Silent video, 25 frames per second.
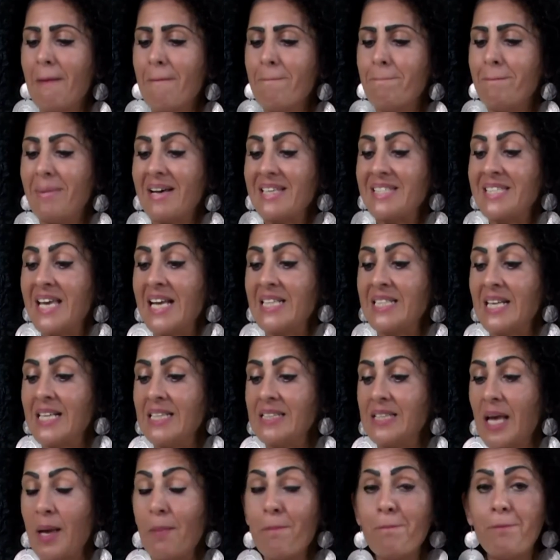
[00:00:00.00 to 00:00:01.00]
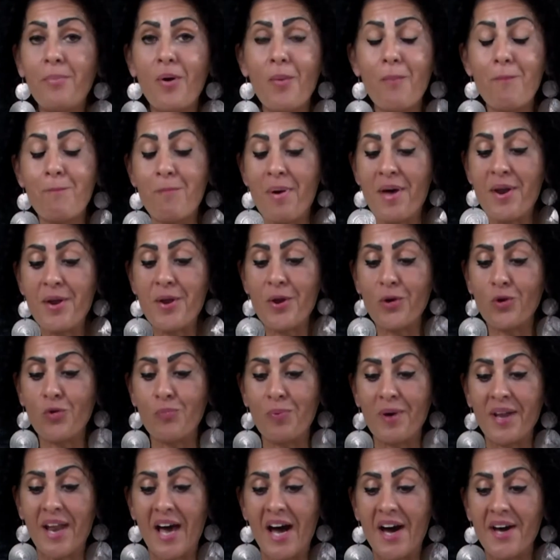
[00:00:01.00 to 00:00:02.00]
Ma siete in tempo per
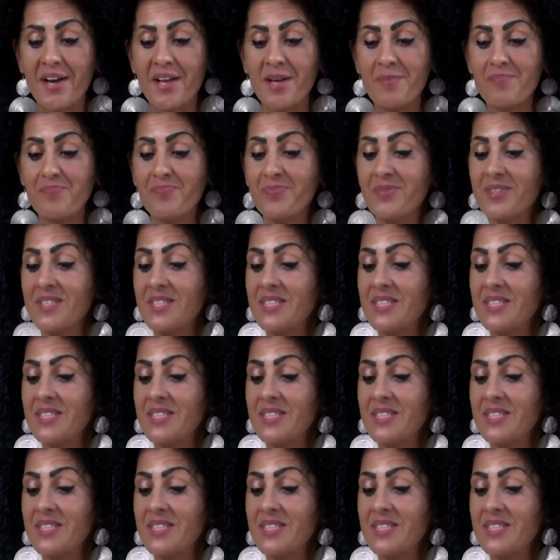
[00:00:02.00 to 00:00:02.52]
recuperare.